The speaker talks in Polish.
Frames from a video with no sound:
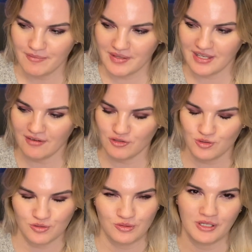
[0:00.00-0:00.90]
Ja
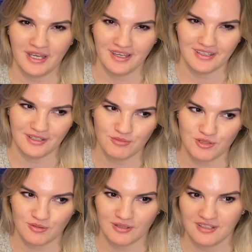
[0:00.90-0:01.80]
wyszukuję na
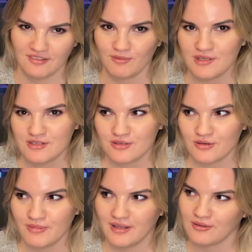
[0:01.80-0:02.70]
przykład, nie wiem,
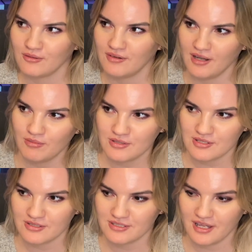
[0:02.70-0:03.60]
instrumentów albo
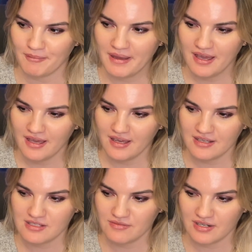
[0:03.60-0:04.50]
coś tam,
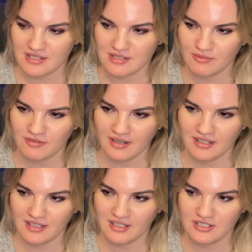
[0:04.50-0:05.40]
e, zwracam uwagę
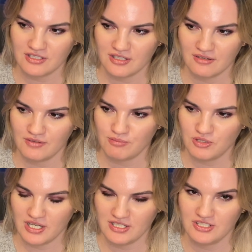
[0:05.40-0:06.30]
na jakieś riffy,
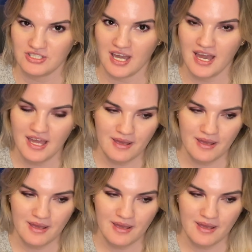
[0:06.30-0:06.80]
przejścia,